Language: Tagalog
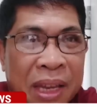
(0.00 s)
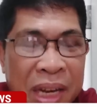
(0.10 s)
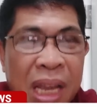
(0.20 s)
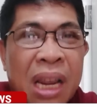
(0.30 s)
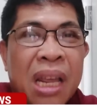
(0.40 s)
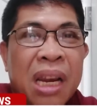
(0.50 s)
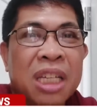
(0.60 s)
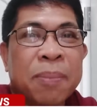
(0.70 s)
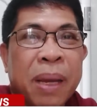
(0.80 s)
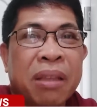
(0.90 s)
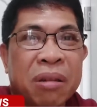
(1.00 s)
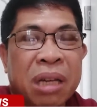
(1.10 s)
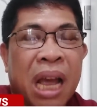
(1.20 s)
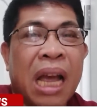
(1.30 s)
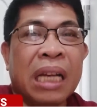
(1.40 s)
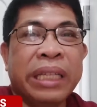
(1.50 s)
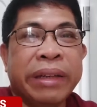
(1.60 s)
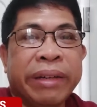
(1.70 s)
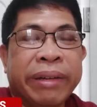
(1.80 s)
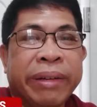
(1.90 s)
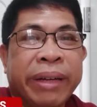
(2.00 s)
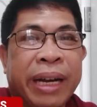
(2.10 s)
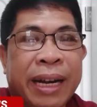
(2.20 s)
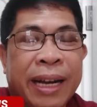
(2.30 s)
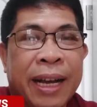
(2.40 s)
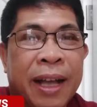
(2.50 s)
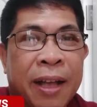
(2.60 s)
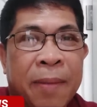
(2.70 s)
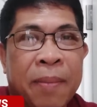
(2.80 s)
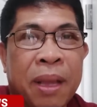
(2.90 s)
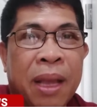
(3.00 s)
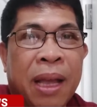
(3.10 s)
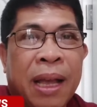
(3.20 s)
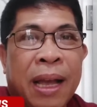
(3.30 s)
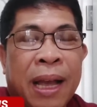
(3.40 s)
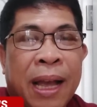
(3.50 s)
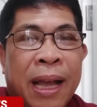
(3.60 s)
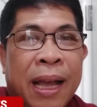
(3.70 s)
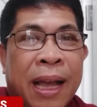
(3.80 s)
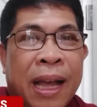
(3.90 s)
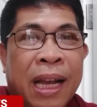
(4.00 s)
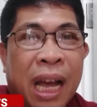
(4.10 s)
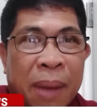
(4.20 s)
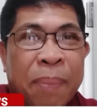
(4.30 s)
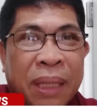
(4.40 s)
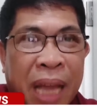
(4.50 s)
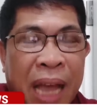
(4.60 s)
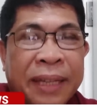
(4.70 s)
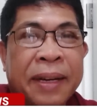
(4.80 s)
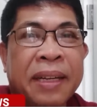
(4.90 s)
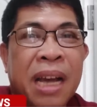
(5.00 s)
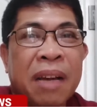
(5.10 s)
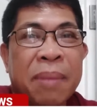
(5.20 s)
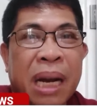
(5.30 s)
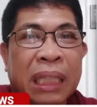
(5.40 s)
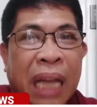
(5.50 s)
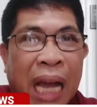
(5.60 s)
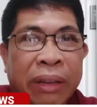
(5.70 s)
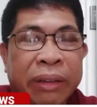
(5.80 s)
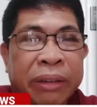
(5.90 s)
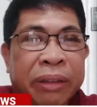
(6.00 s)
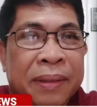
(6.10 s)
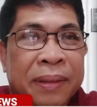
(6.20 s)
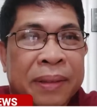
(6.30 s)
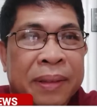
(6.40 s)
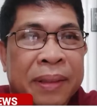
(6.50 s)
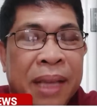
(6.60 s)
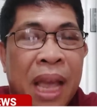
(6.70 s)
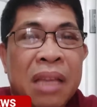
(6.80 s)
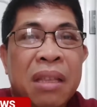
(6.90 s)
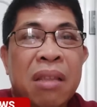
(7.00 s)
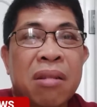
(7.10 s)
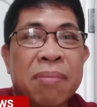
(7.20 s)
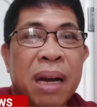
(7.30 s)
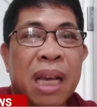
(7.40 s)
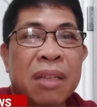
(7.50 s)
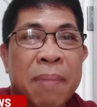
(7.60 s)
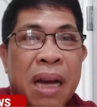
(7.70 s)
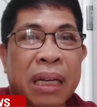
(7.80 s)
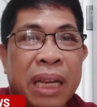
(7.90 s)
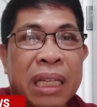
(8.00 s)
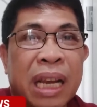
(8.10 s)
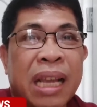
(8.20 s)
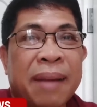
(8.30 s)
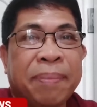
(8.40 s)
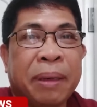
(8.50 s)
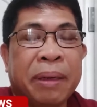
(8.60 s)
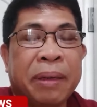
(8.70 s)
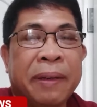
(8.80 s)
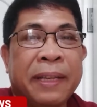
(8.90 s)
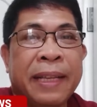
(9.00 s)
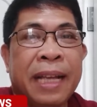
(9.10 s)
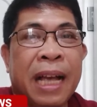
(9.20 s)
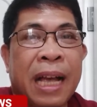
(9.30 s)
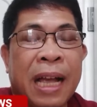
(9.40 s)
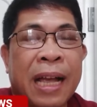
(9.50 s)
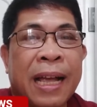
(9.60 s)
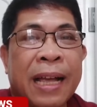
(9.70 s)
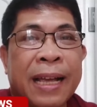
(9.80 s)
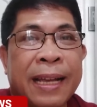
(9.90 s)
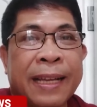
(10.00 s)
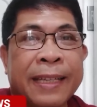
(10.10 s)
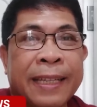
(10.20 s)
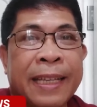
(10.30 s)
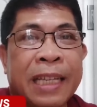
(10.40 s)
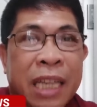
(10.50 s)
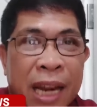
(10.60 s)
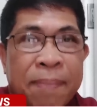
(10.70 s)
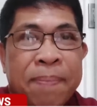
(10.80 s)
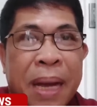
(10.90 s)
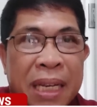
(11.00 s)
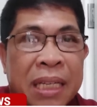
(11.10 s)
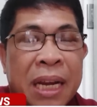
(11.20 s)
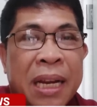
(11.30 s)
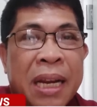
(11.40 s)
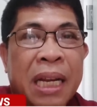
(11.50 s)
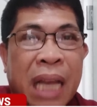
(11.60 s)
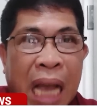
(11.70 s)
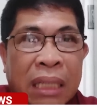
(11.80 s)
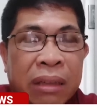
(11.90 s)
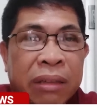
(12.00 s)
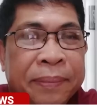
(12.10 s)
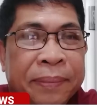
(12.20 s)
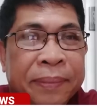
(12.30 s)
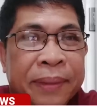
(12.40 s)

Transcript: nirerespeto niya yung uh, uh, karapatan ng mga tao kahit nito mga smugglers. Kaya po, ah, uh, sinampan sila ng kaso